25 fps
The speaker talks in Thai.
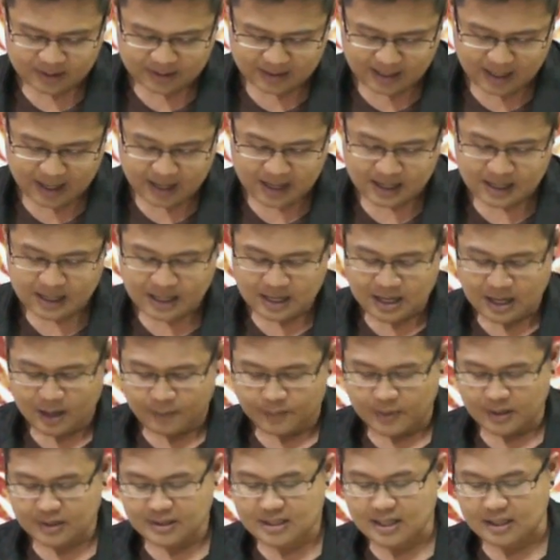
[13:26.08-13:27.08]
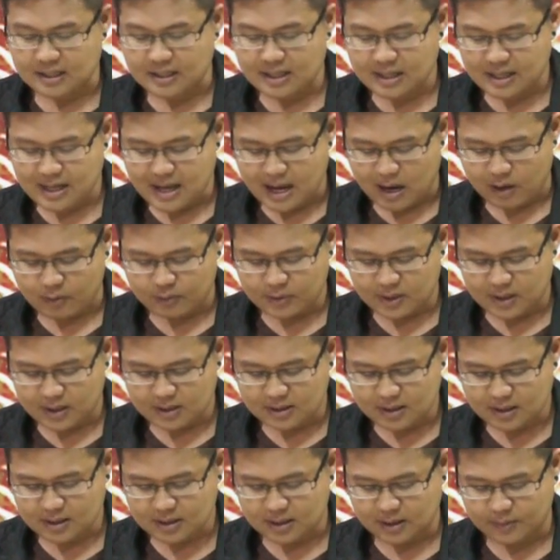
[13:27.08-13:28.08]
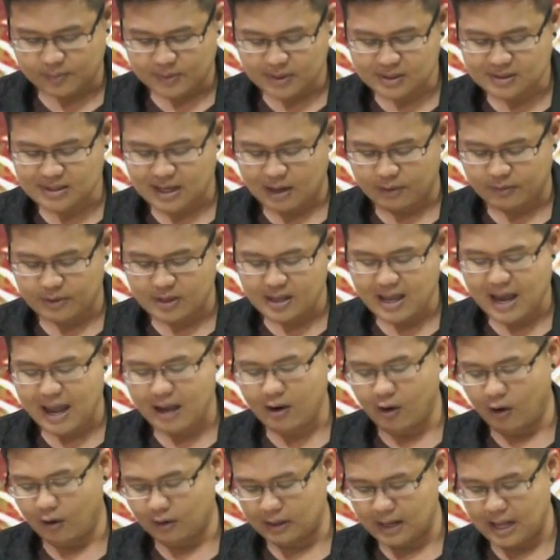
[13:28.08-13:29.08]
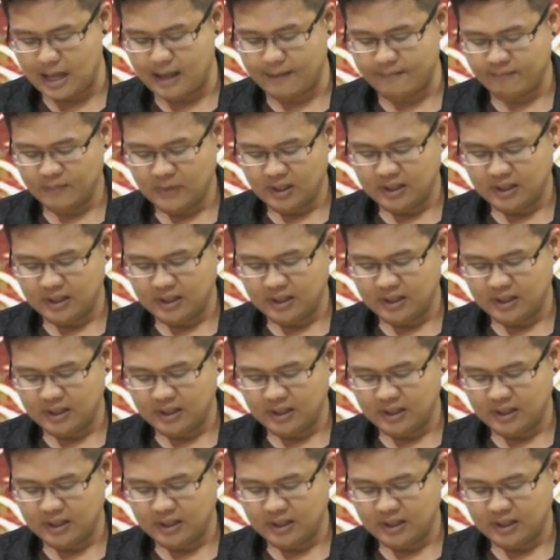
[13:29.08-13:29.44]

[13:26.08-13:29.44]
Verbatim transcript: นะพิจิกเนี่ยข่าวดีก็คือพระเสาร์นี้ย้ายออกแล้ว